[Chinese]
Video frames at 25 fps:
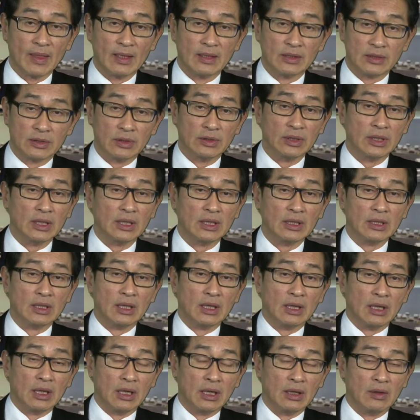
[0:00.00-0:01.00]
所以
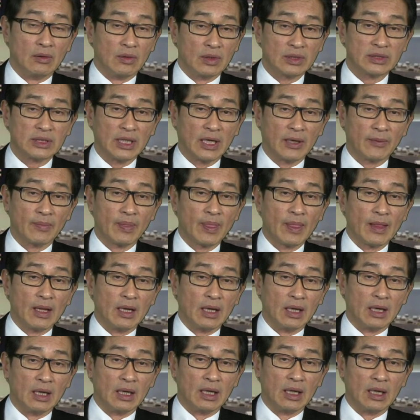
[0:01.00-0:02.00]
啊，我想
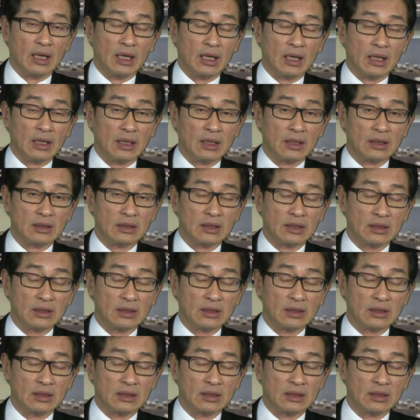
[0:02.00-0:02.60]
啊，